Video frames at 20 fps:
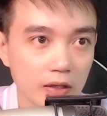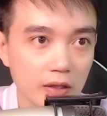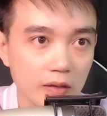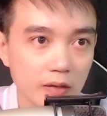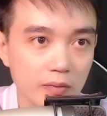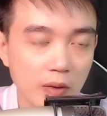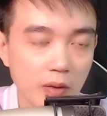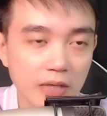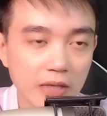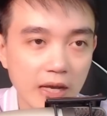
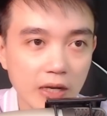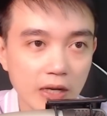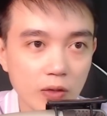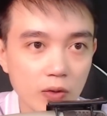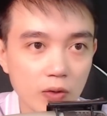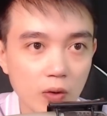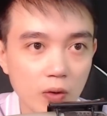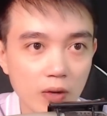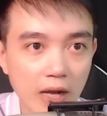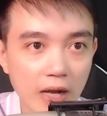Bóng dáng của
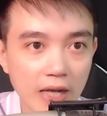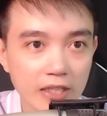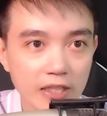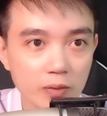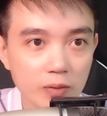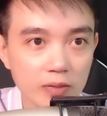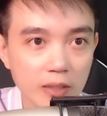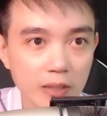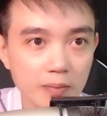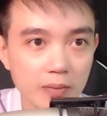cô gái
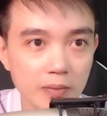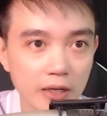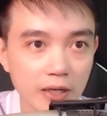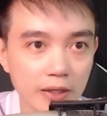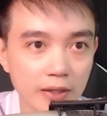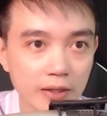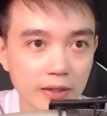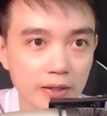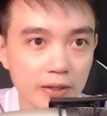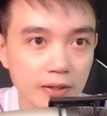trong tấm hình
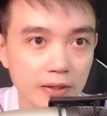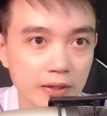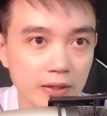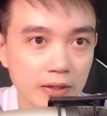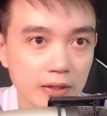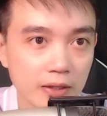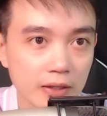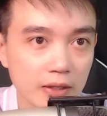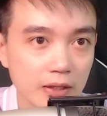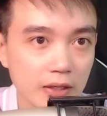
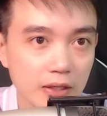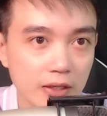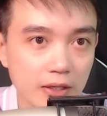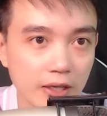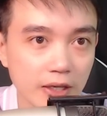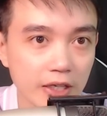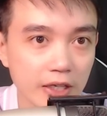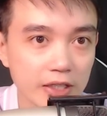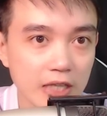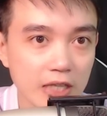như
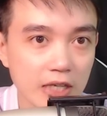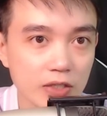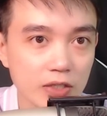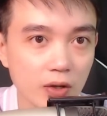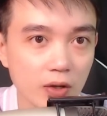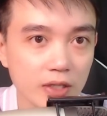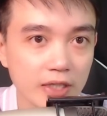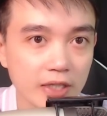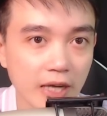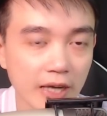hiện ra rõ
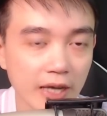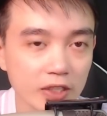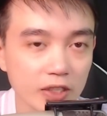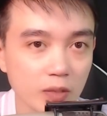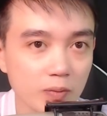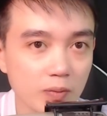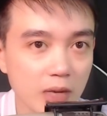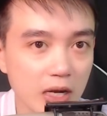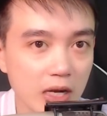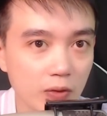ràng
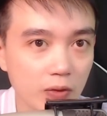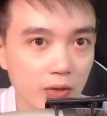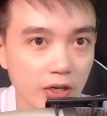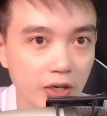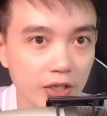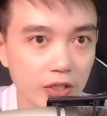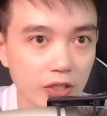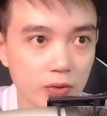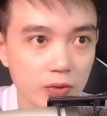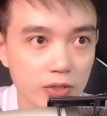trong mắt của người
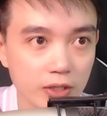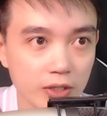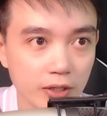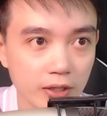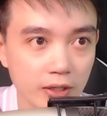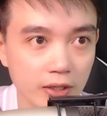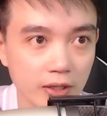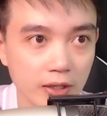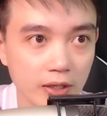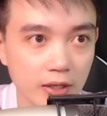chủ xưởng.
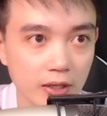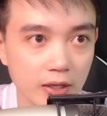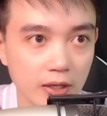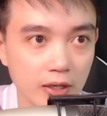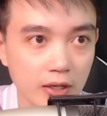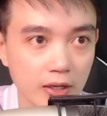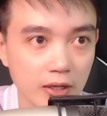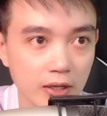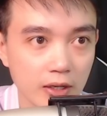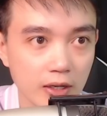
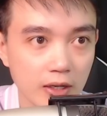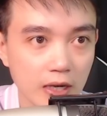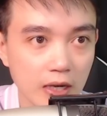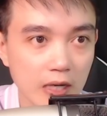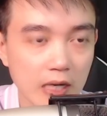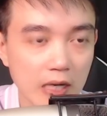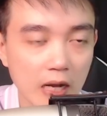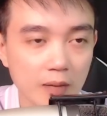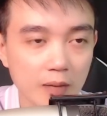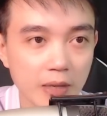
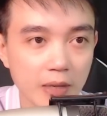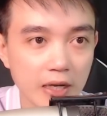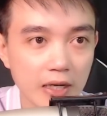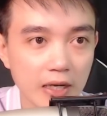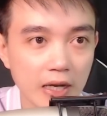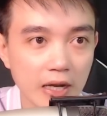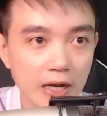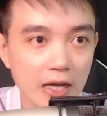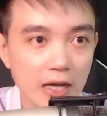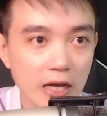Đặc biệt là
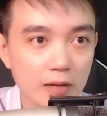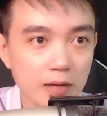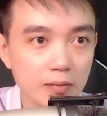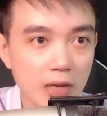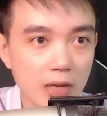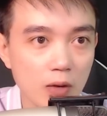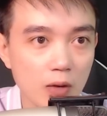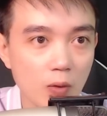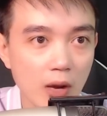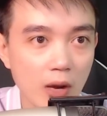cái ánh mắt
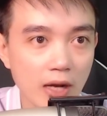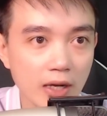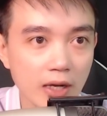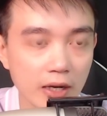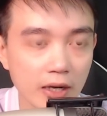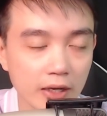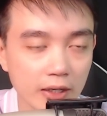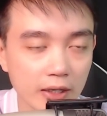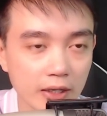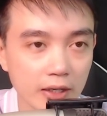oán
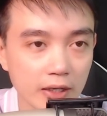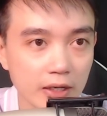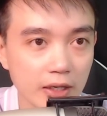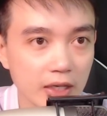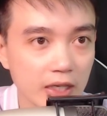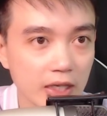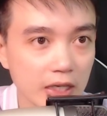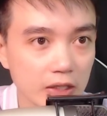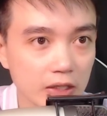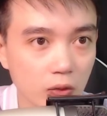hận
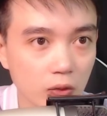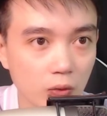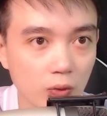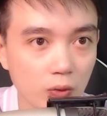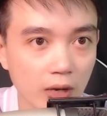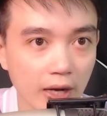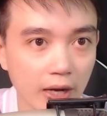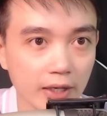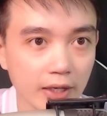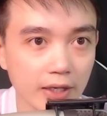và thù
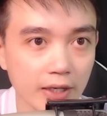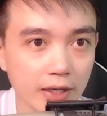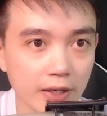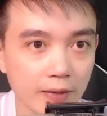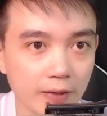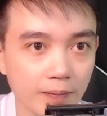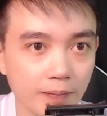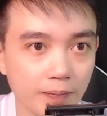hằn kia.